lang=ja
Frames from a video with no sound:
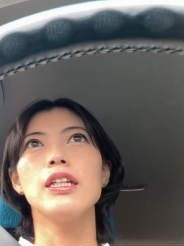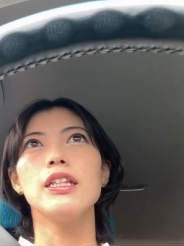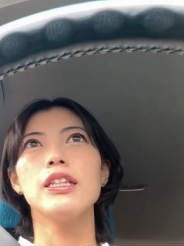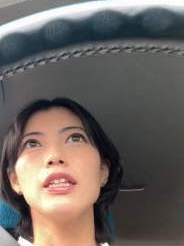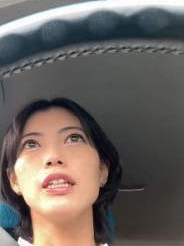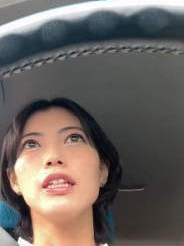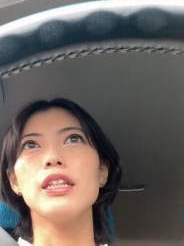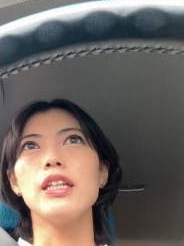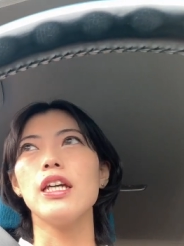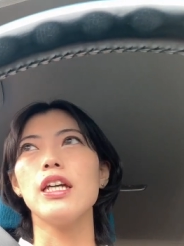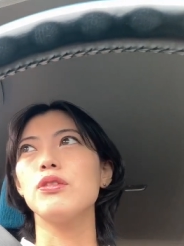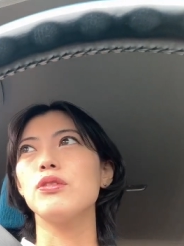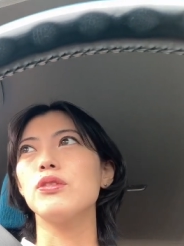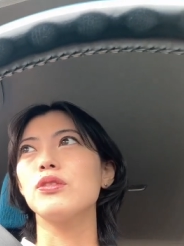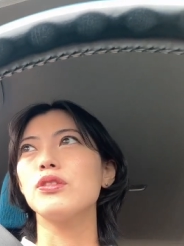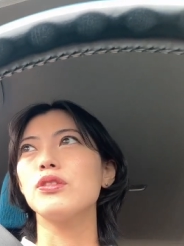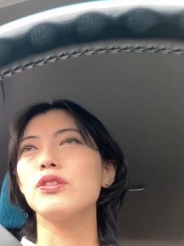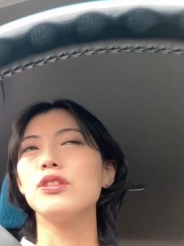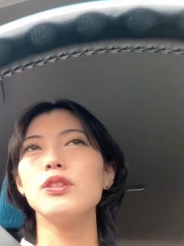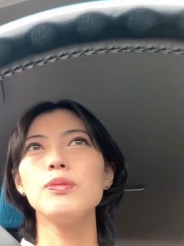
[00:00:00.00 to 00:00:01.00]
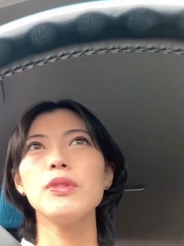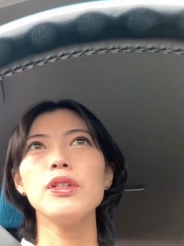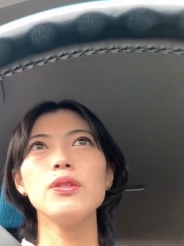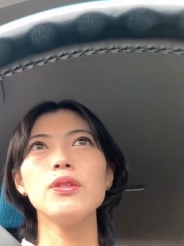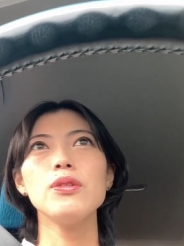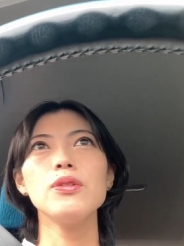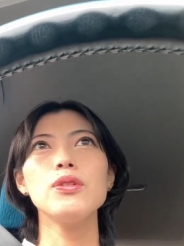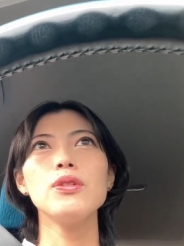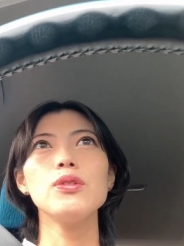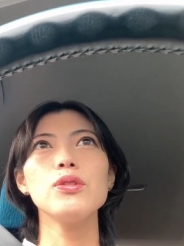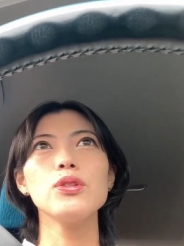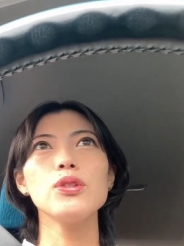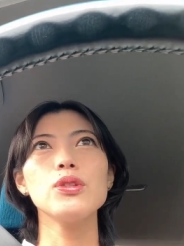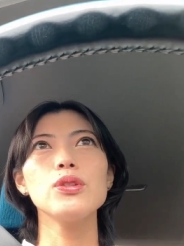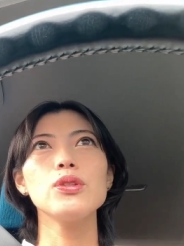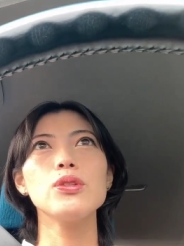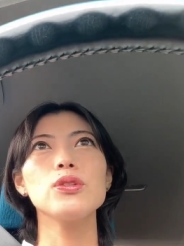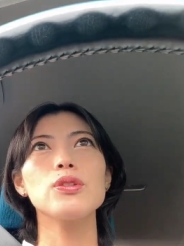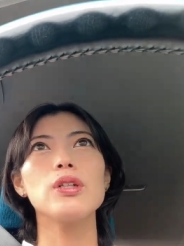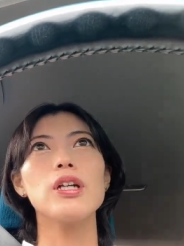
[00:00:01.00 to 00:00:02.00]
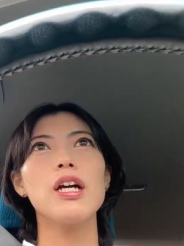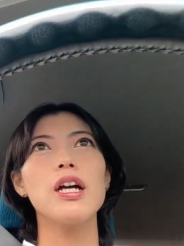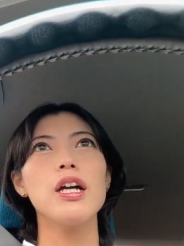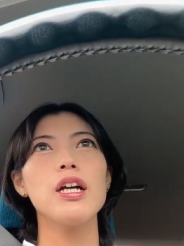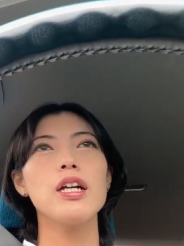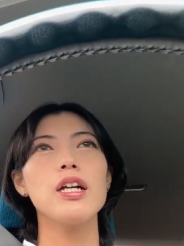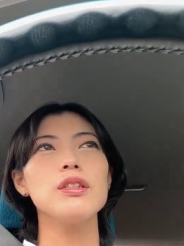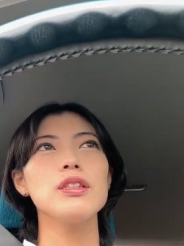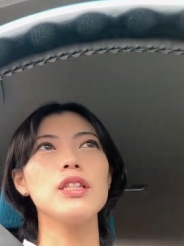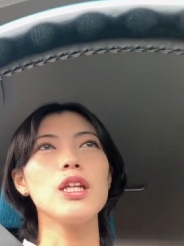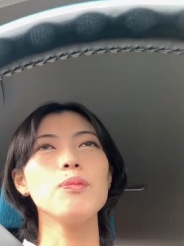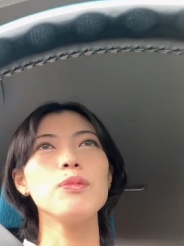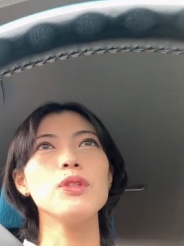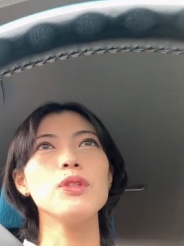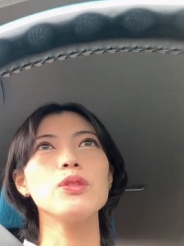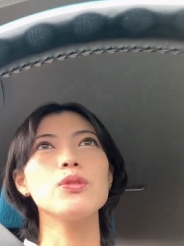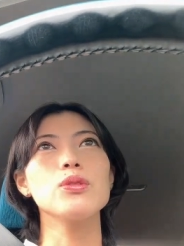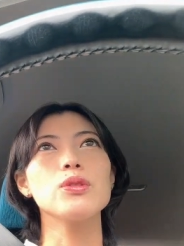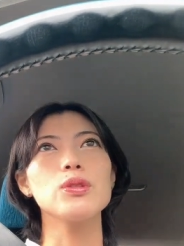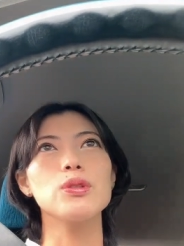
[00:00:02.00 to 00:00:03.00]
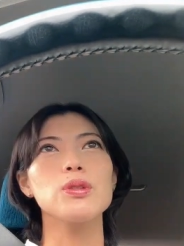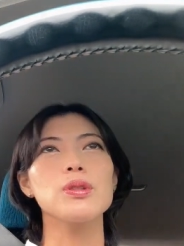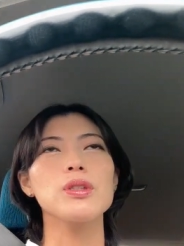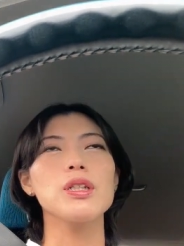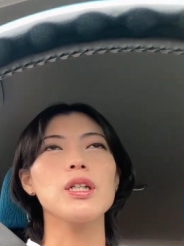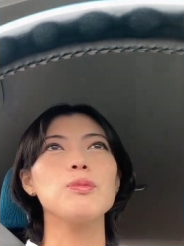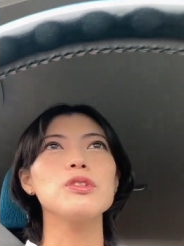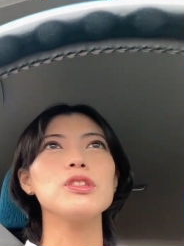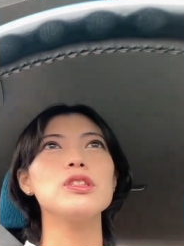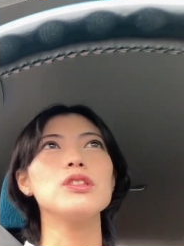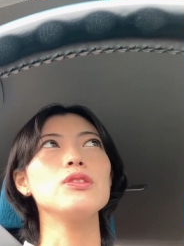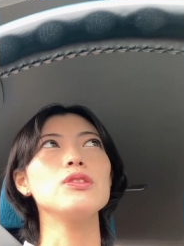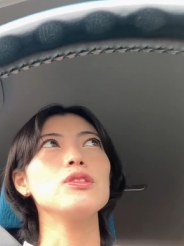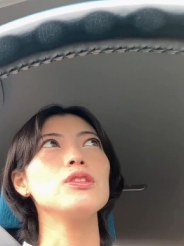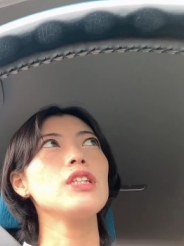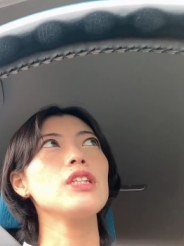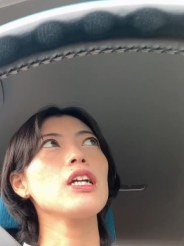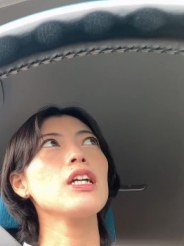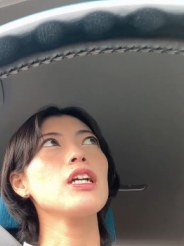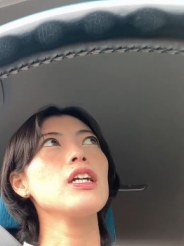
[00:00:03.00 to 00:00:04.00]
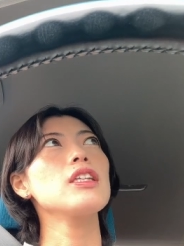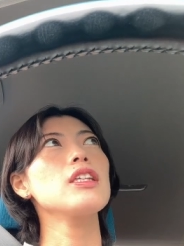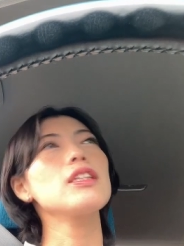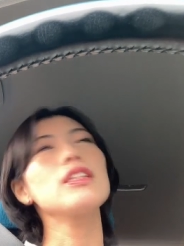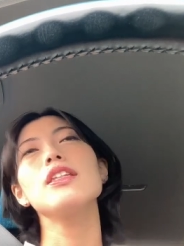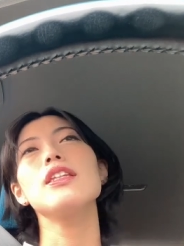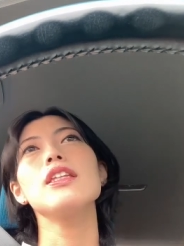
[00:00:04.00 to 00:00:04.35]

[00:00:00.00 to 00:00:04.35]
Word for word: ただあの車の音とかナビの音とかもしうるさかっ